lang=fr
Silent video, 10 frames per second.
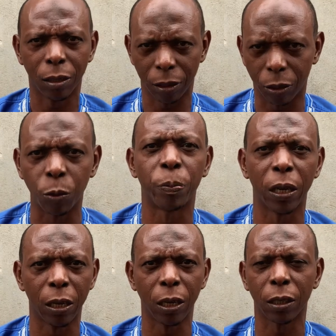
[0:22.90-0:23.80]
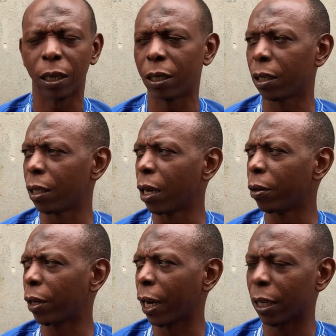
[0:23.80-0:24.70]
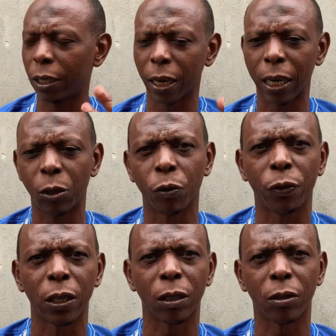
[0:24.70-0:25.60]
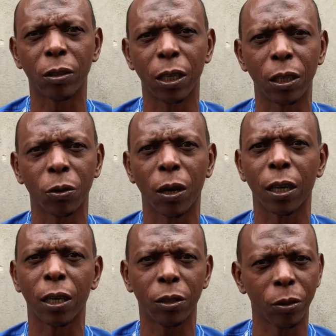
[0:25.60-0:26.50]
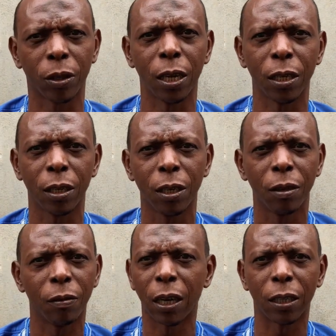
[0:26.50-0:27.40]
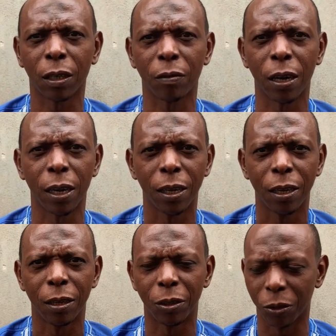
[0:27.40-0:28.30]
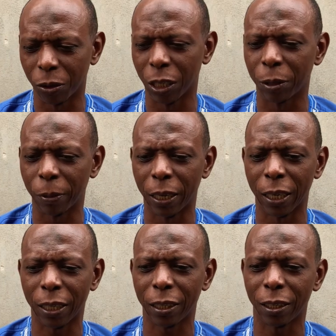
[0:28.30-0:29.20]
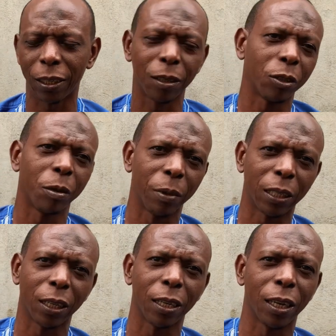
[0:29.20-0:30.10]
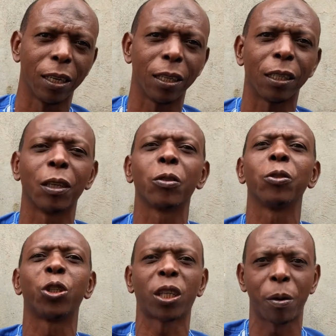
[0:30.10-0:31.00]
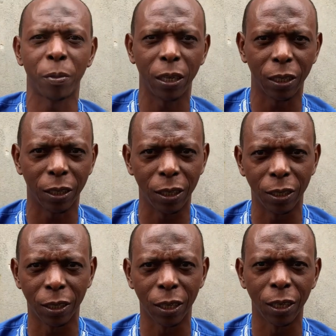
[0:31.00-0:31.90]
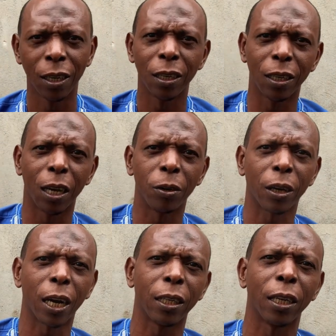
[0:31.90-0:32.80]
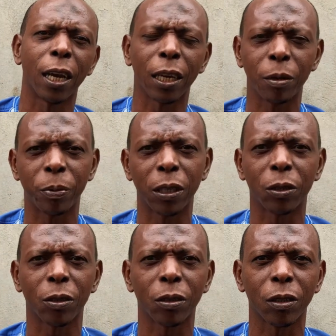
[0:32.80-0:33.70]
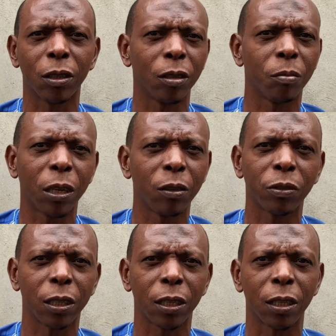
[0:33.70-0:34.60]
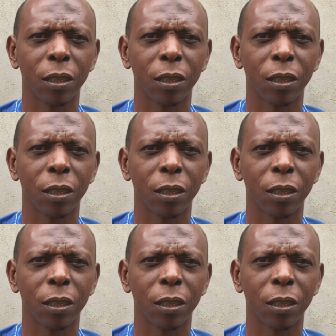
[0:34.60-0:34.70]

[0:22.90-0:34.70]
supérieure, c'est-à-dire dans le cadre de la défense du territoire national, voilà, ça va. J'ose espérer que ces matériels ne seront jamais utilisés dans le cadre de la répression des manifestants.